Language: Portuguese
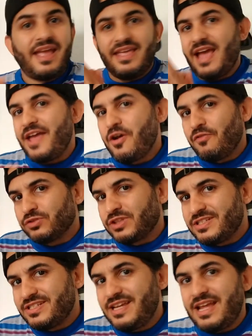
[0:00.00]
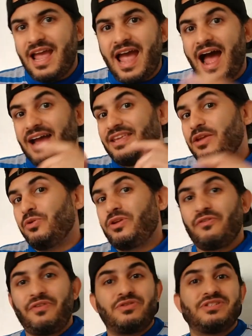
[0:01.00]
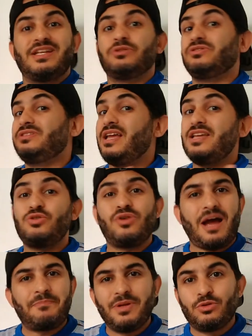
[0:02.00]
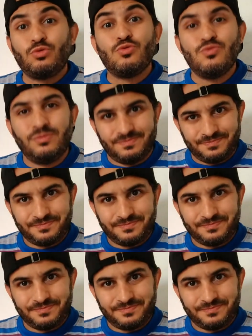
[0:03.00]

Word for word: E aí eu volto a dizer aquilo que eu venho dizendo desde o capítulo 1.